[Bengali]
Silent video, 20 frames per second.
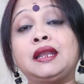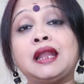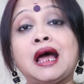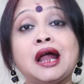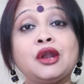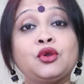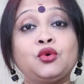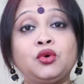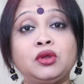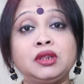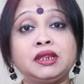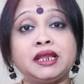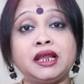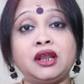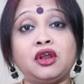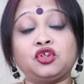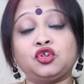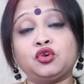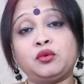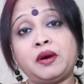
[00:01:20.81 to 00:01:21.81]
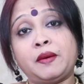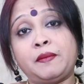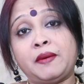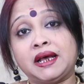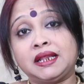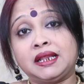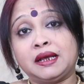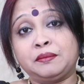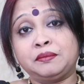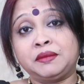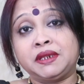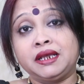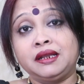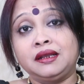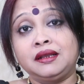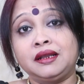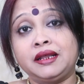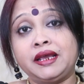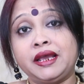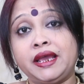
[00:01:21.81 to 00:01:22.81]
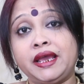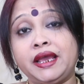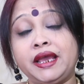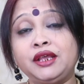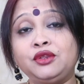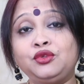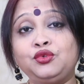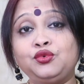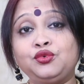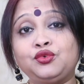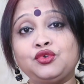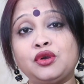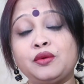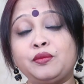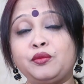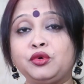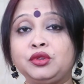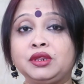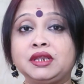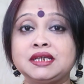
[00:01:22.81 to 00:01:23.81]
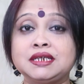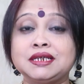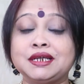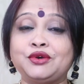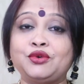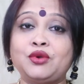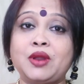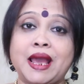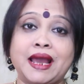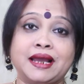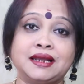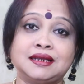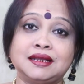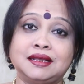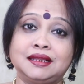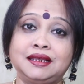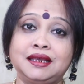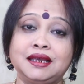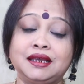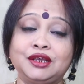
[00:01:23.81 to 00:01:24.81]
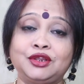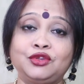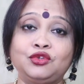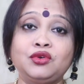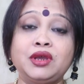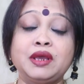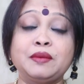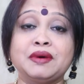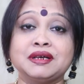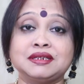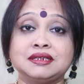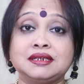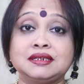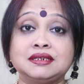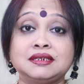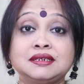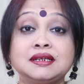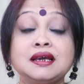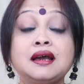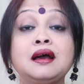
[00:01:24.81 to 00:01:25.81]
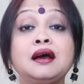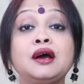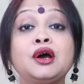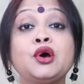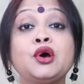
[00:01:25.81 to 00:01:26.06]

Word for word: নারকোল তেল অথবা বাদাম তেল এই দুটোর মধ্যে যে কোনো একটা দিয়ে কিন্তু এই মাসাজটা